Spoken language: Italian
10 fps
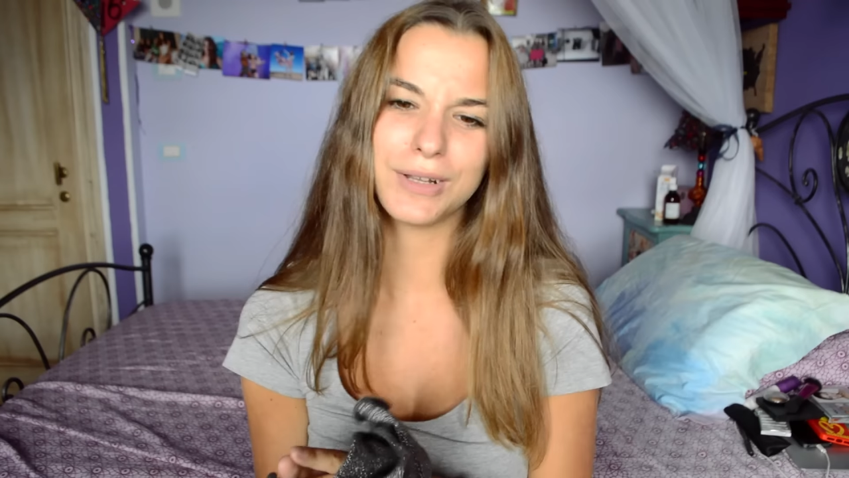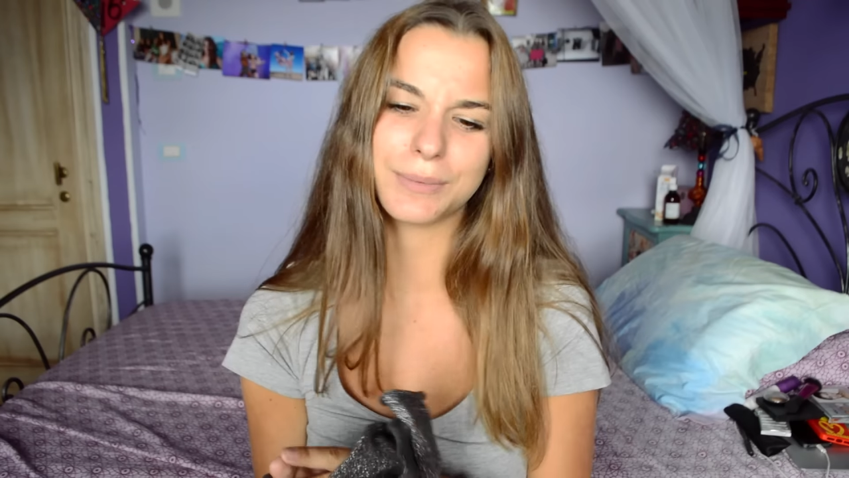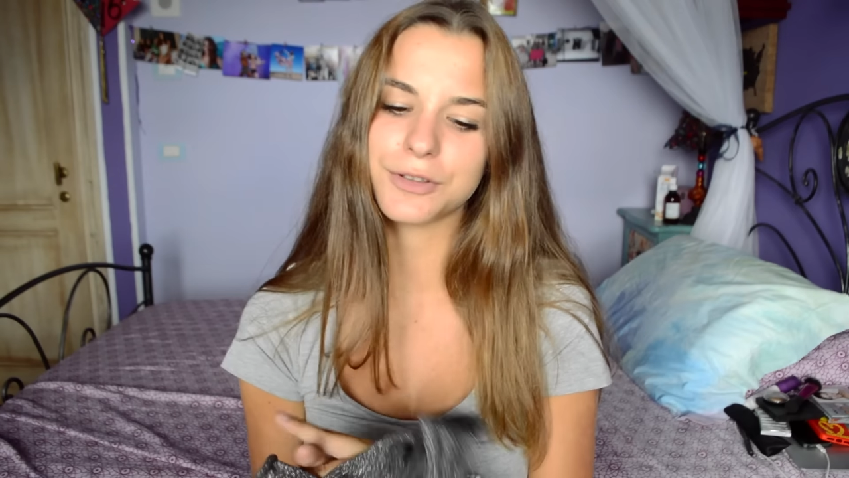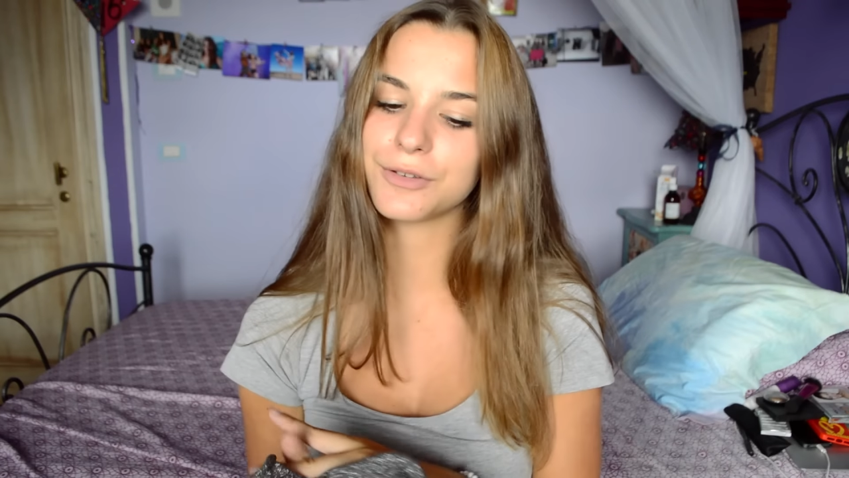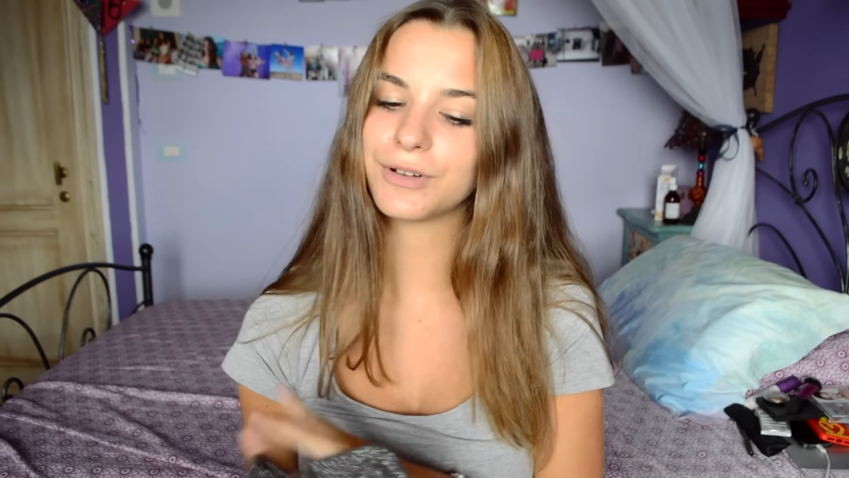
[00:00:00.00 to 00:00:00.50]
la
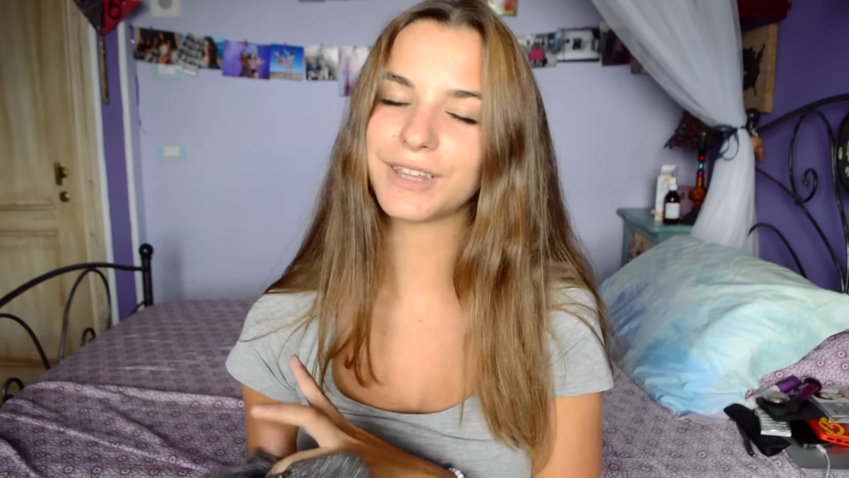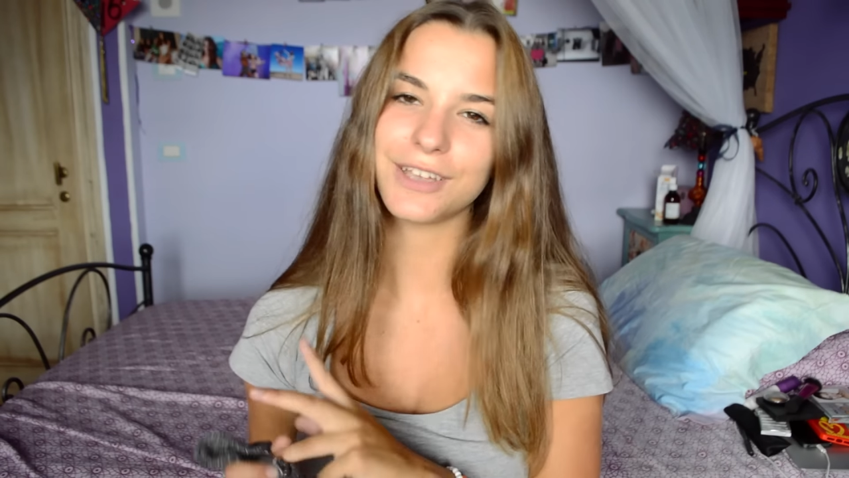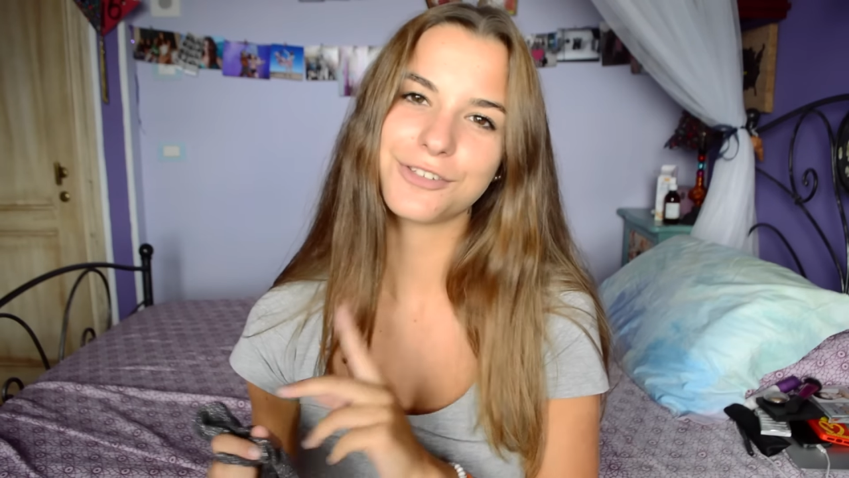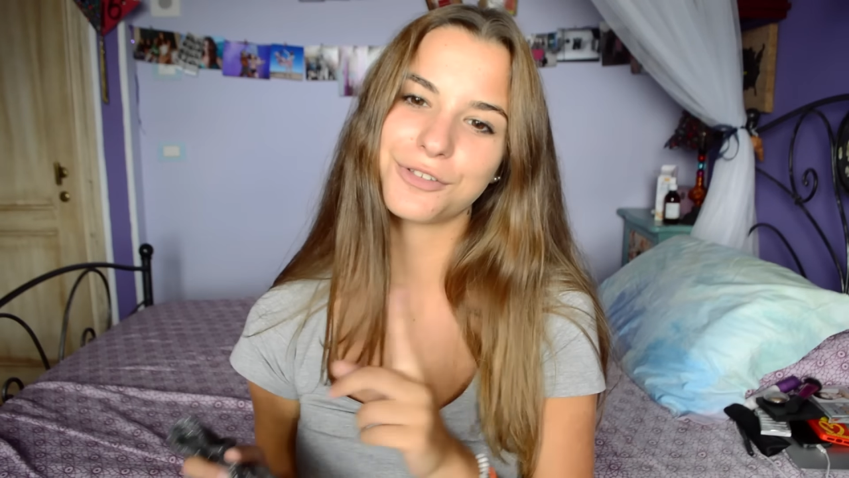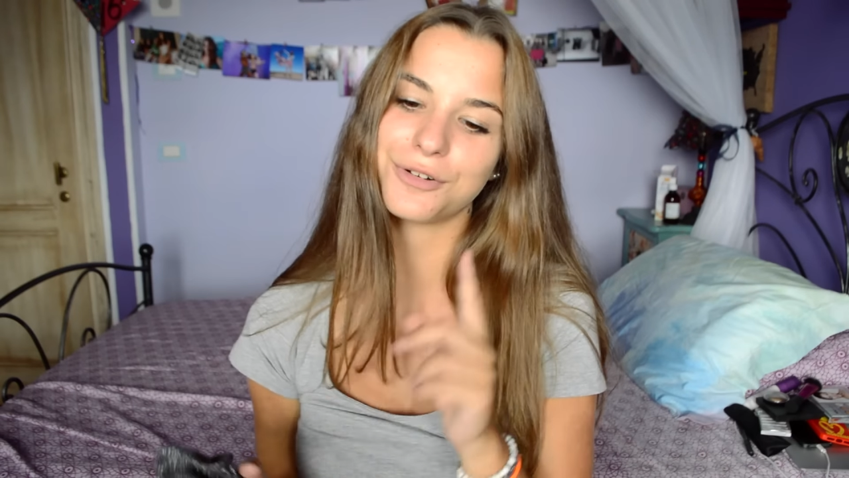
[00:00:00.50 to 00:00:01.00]
prossima volta
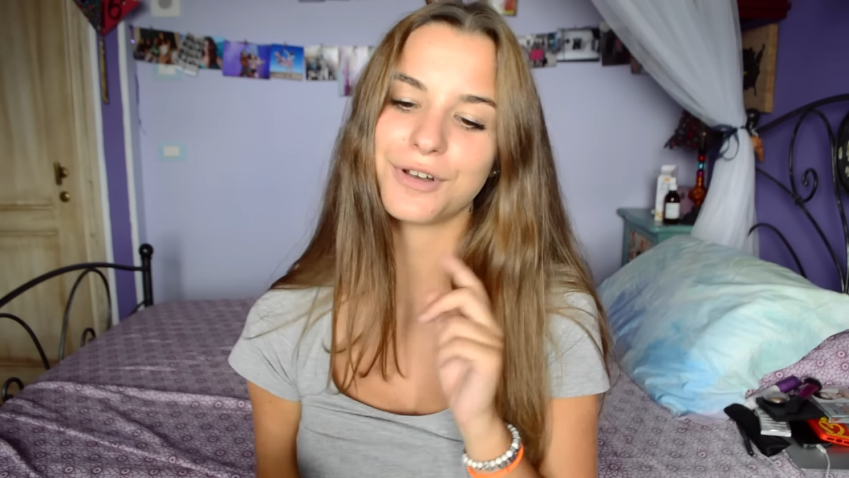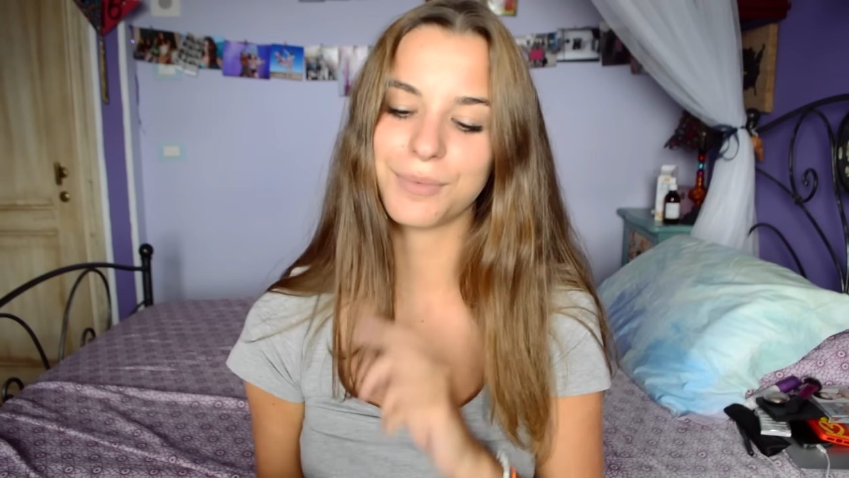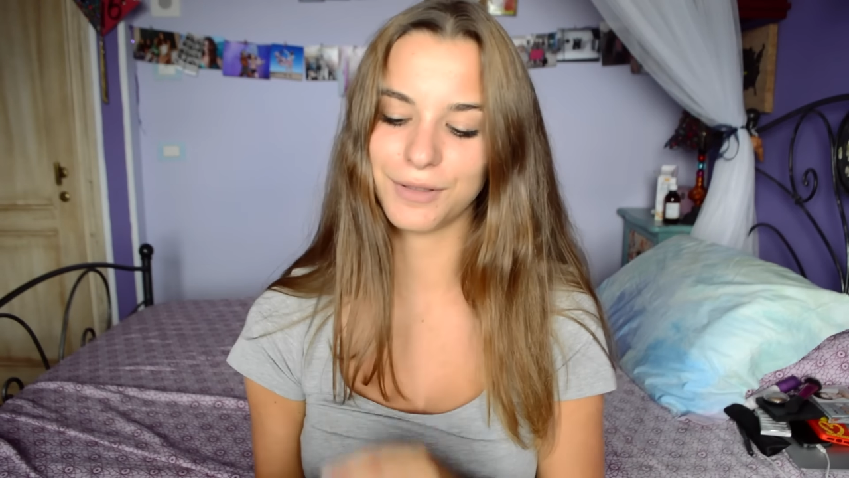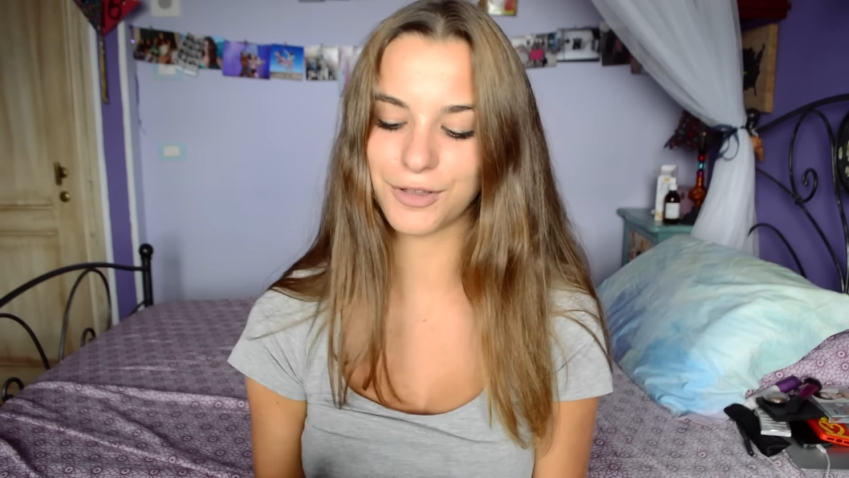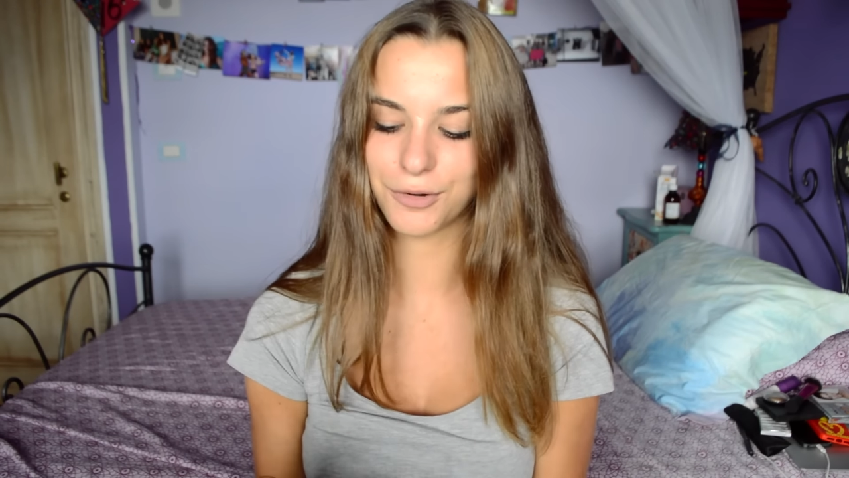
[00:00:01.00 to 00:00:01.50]
che ci torno ne
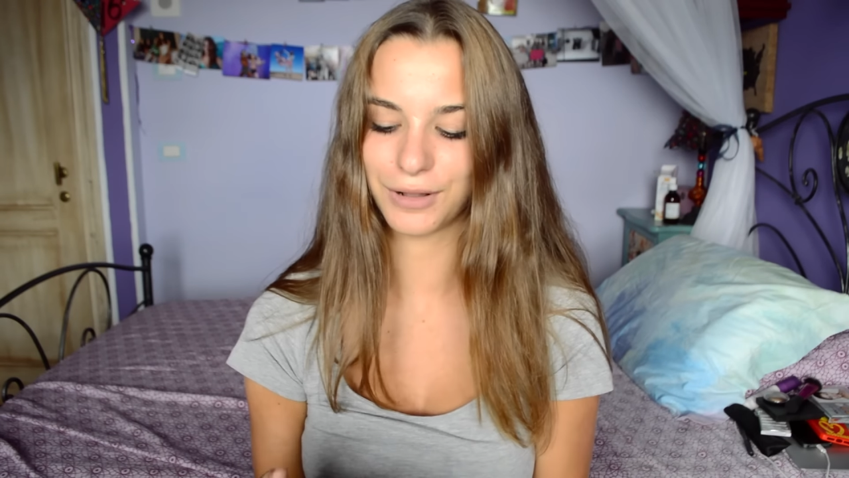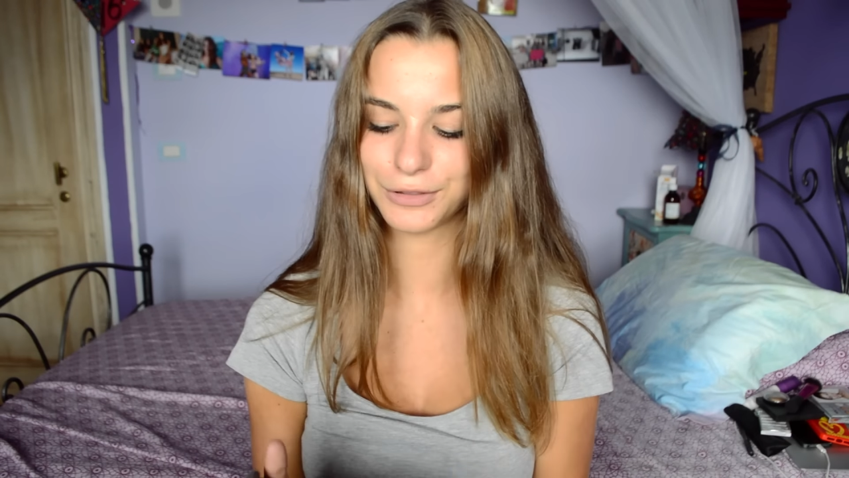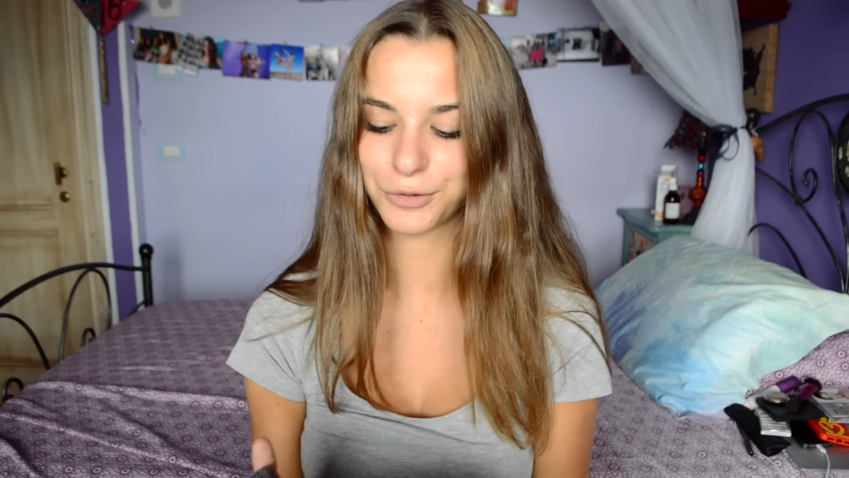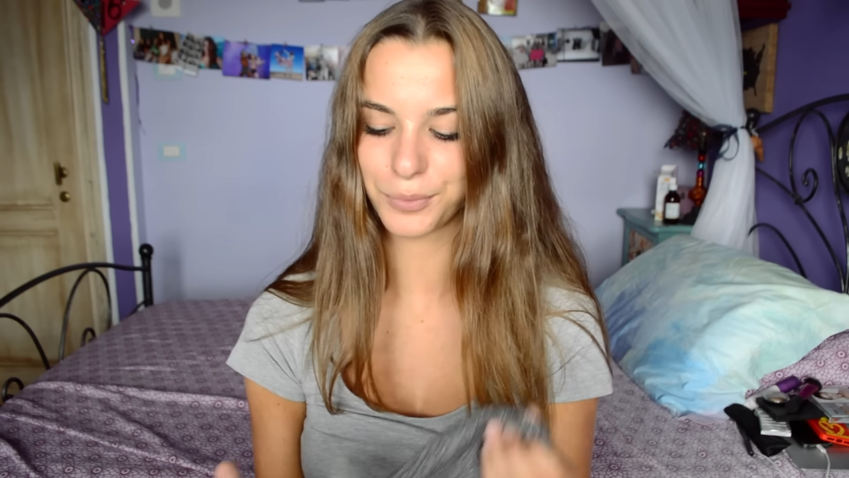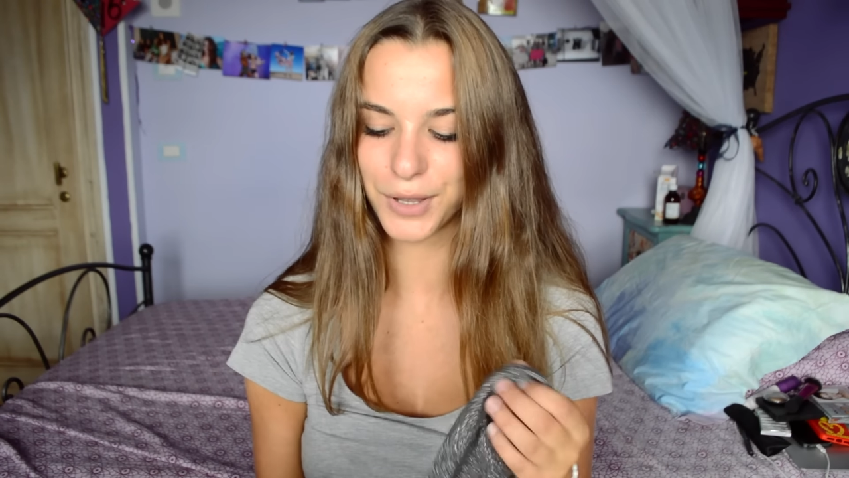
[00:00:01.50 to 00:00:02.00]
prenderò un
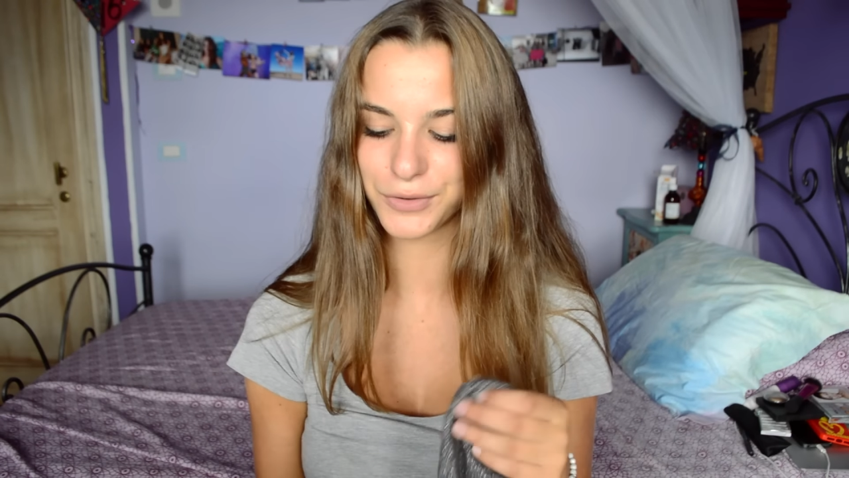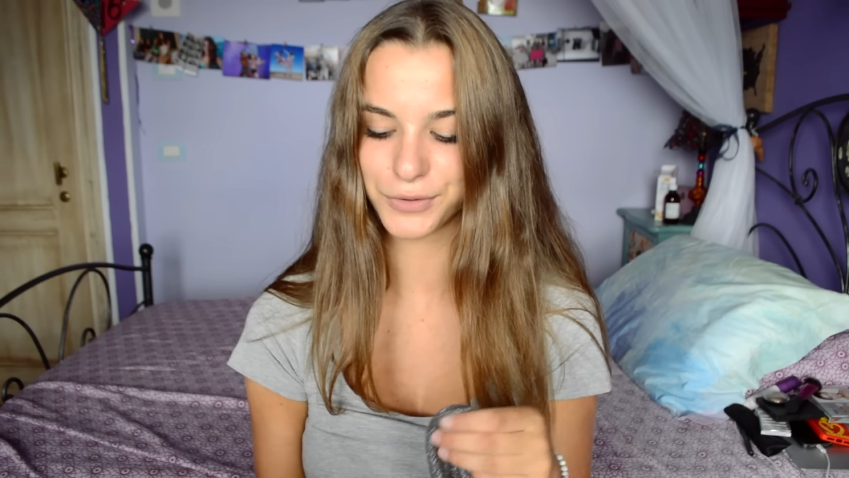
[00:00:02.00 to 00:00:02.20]
altro paio